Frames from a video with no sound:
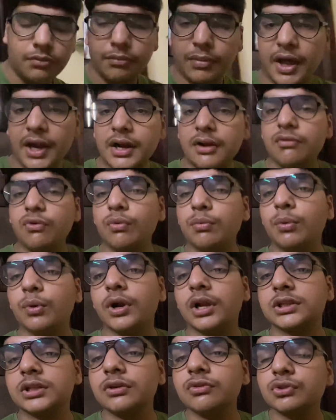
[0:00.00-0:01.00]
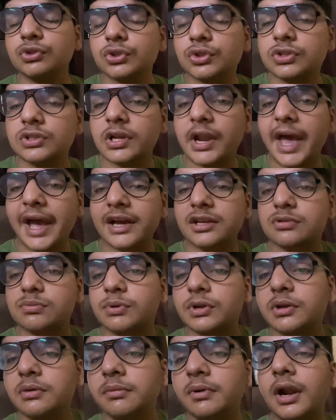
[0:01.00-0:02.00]
मैंने वो बोला था वो जो स्नैक्स
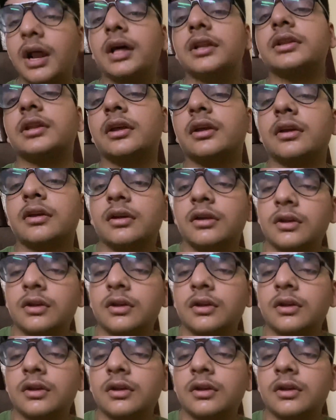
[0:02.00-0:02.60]
में नहीं बनाते